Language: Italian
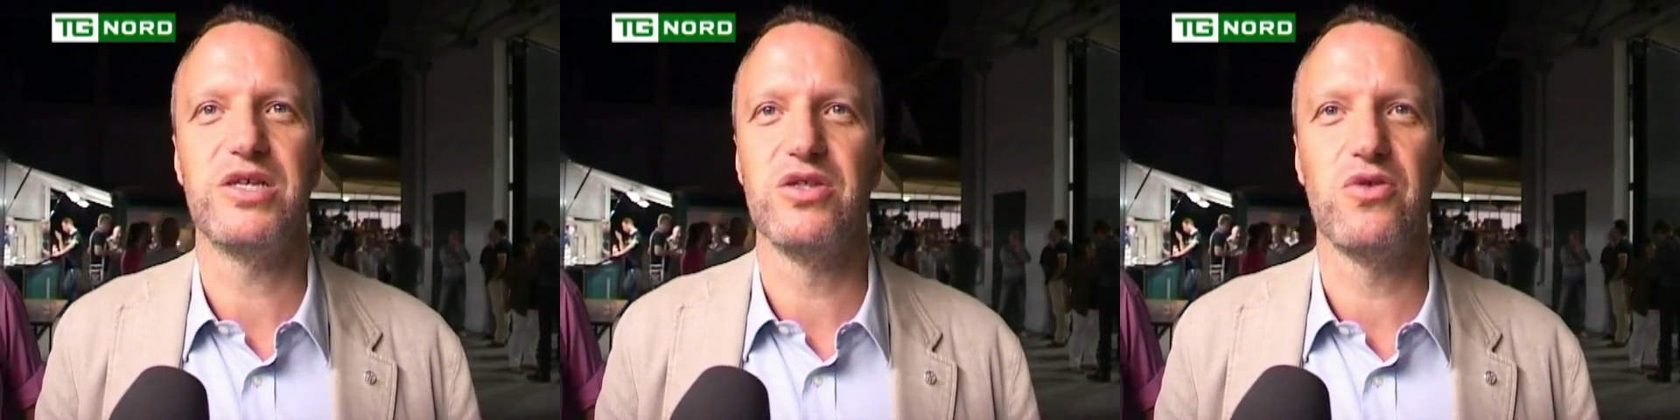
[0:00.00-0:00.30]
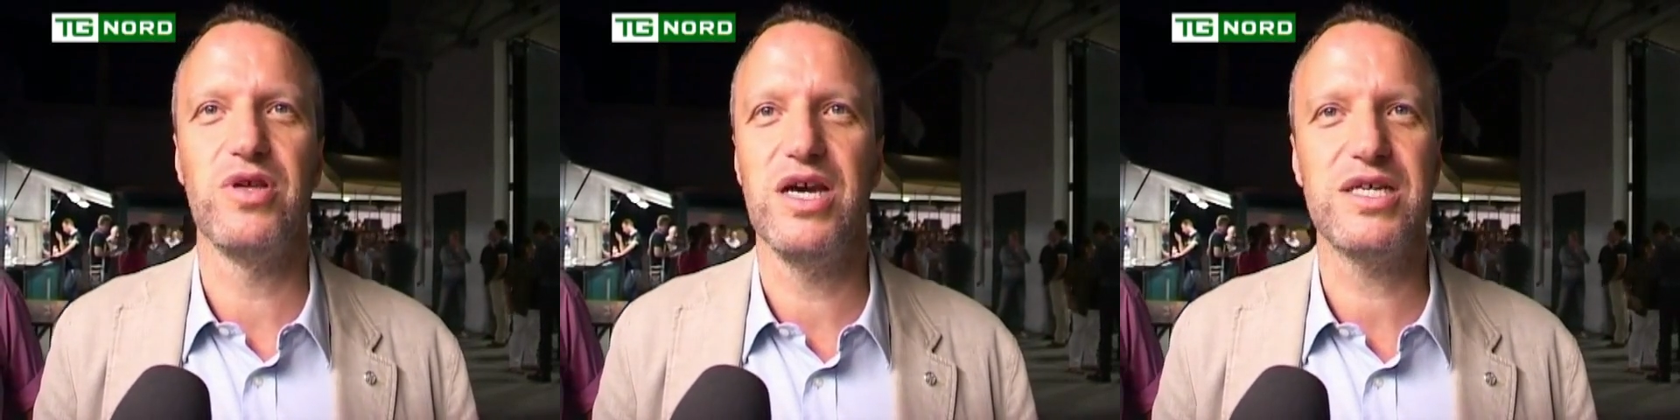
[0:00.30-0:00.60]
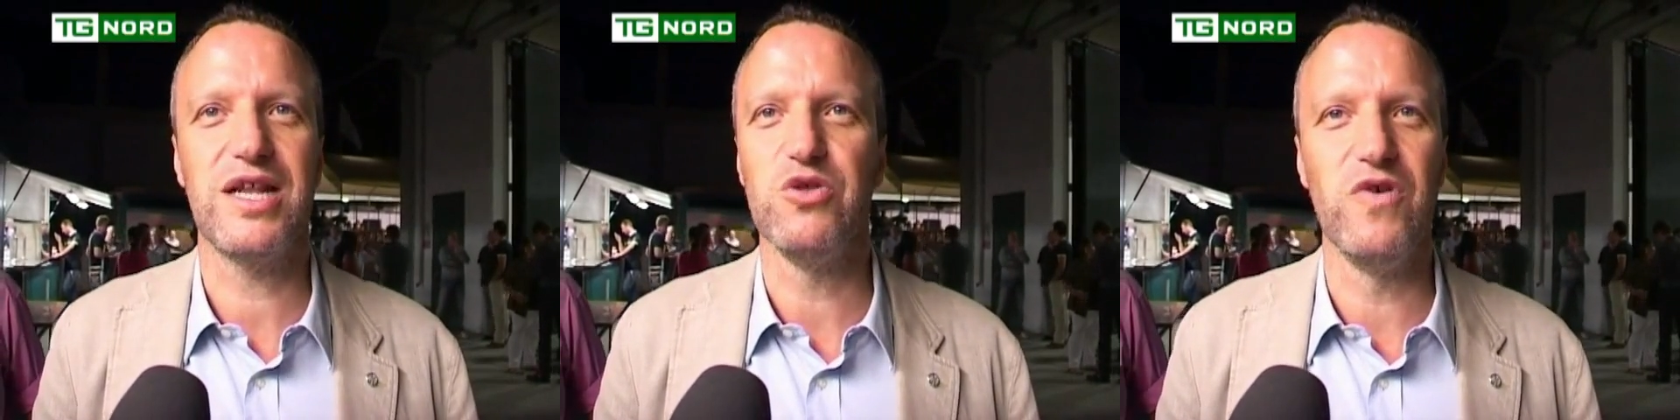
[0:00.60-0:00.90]

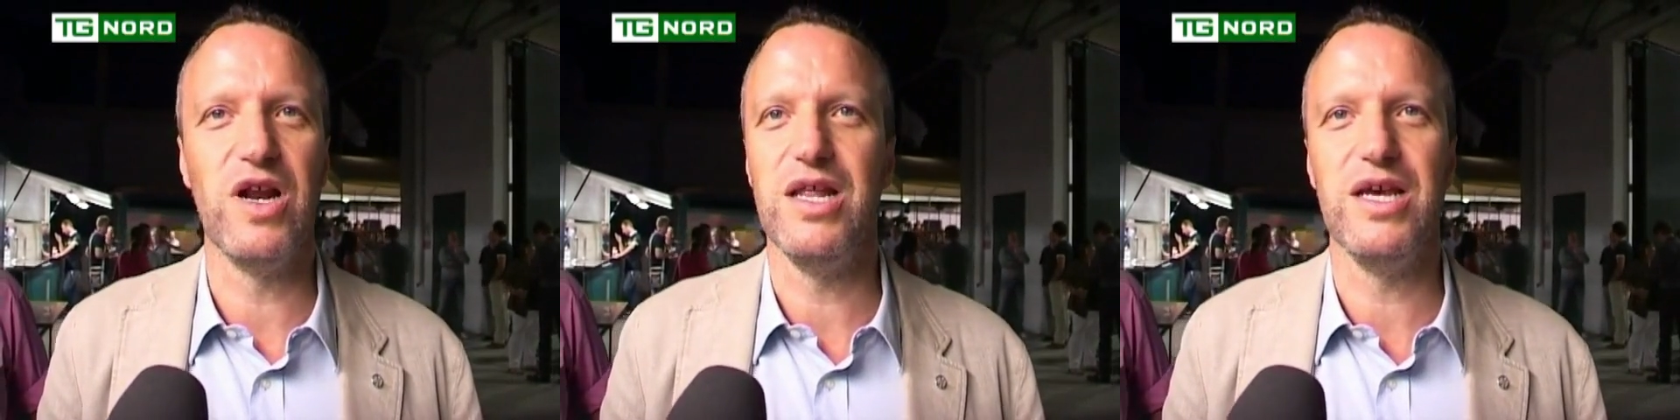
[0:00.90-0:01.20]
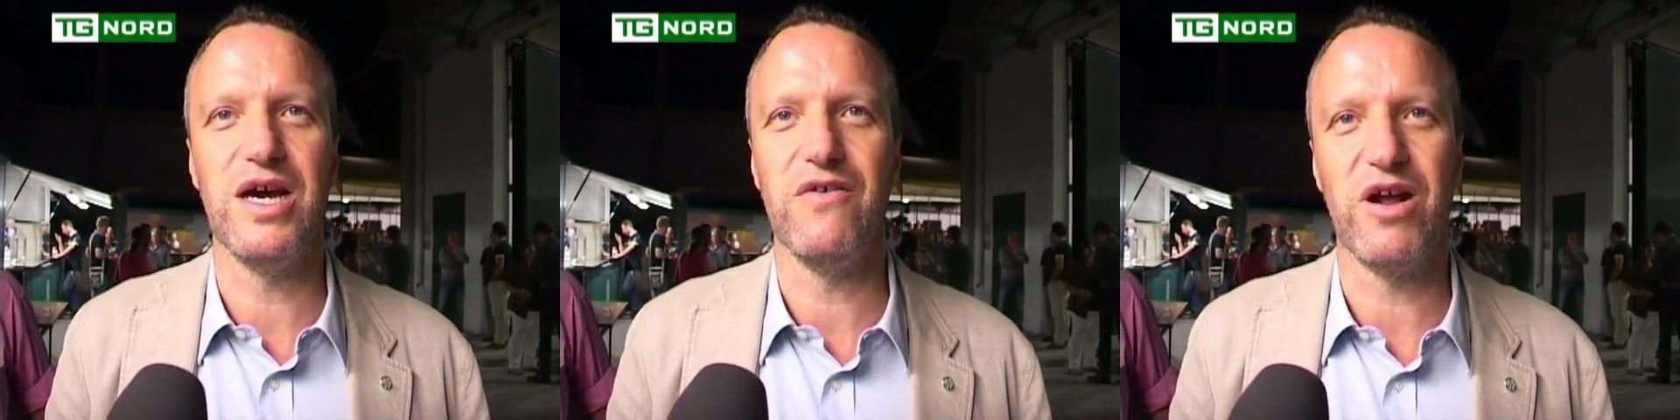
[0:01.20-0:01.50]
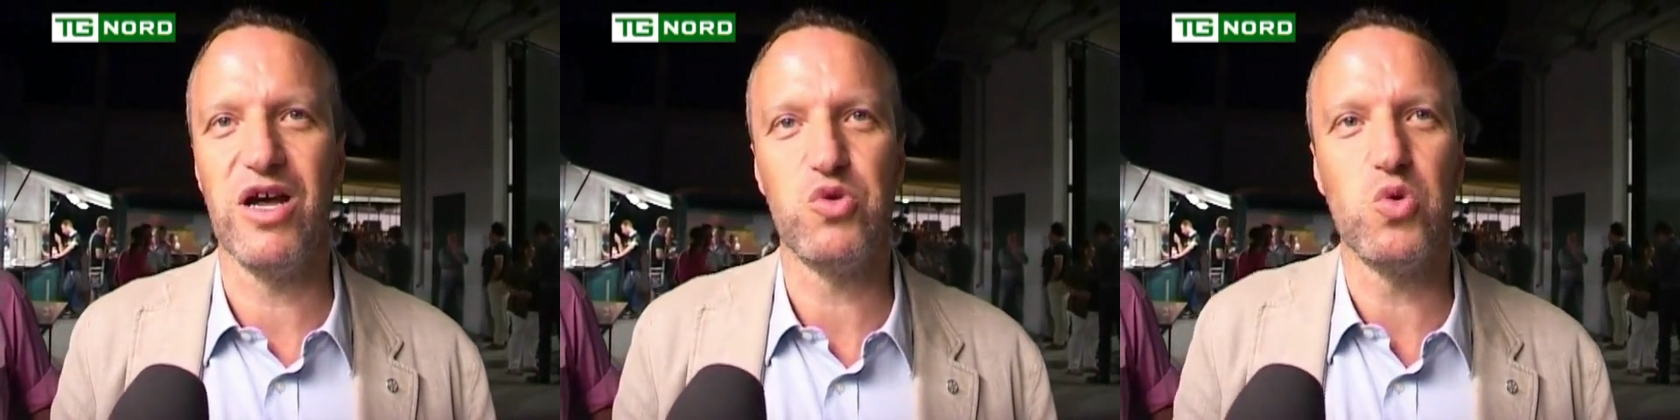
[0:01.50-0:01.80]
centrodestra dove la Lega
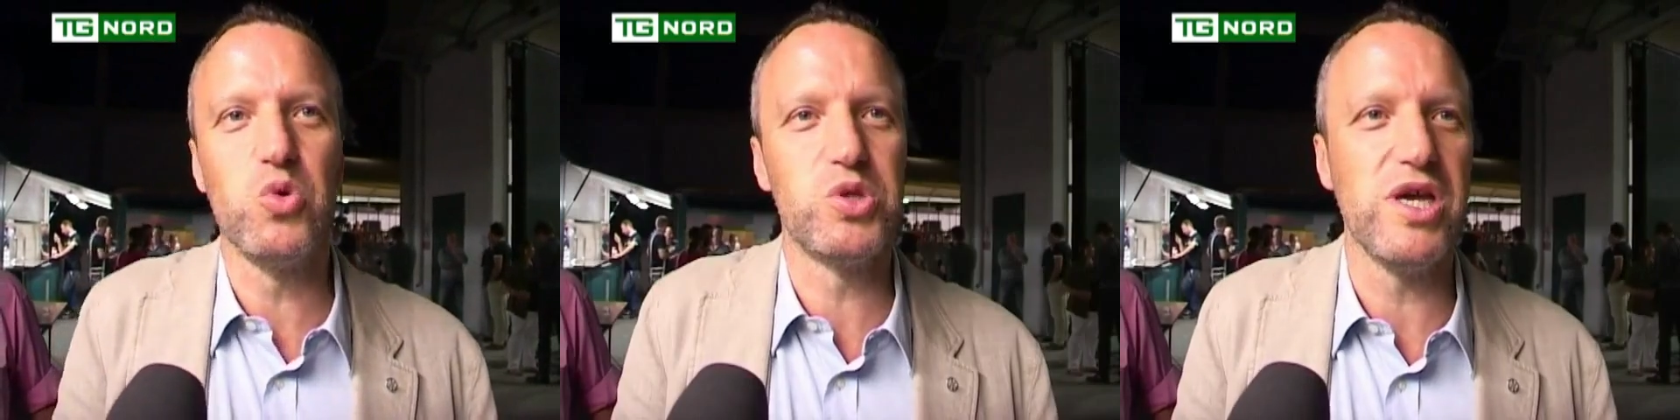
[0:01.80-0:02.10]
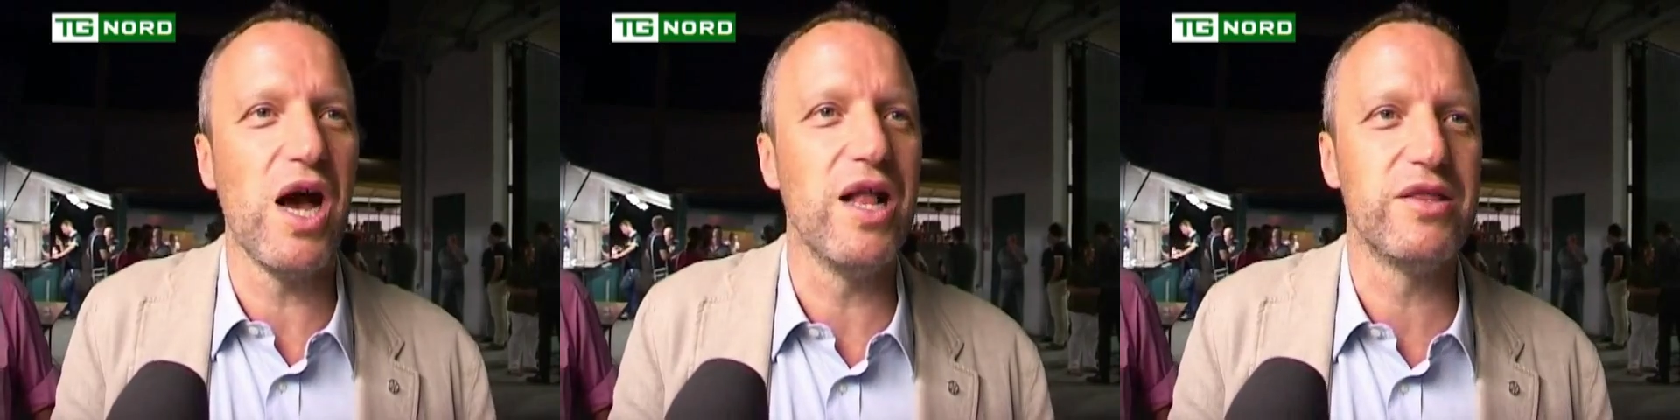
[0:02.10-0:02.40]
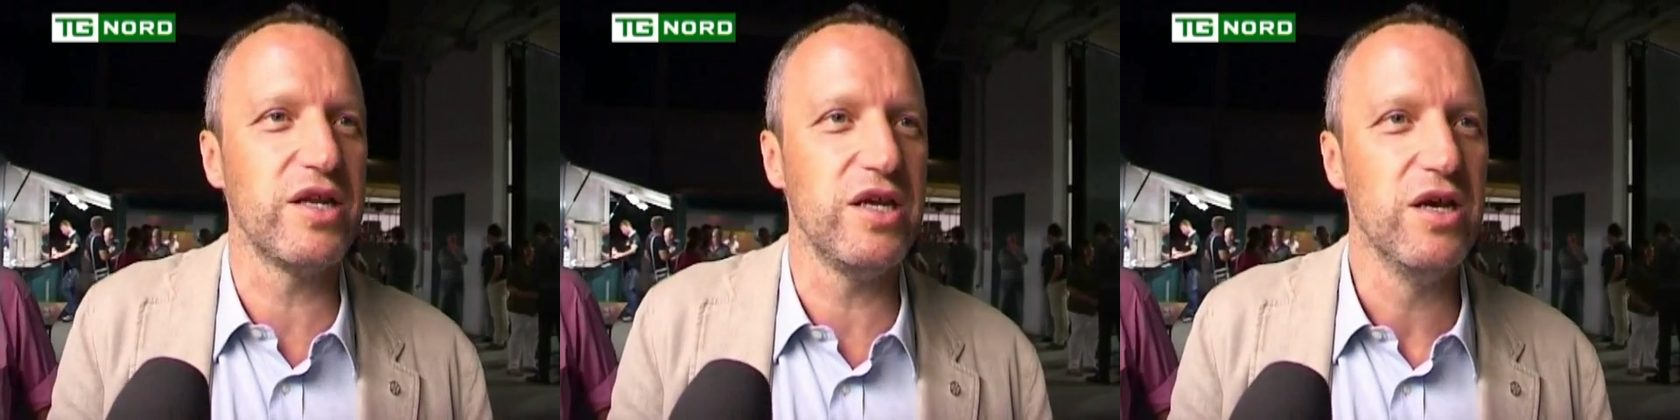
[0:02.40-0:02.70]
avrà Tosi,
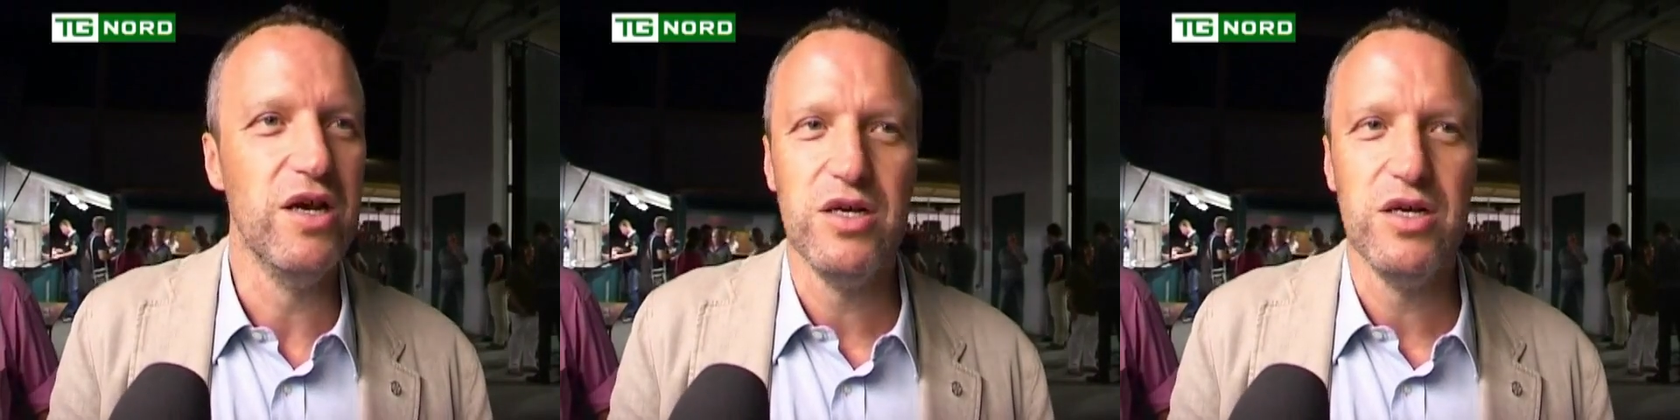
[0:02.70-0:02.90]
altri,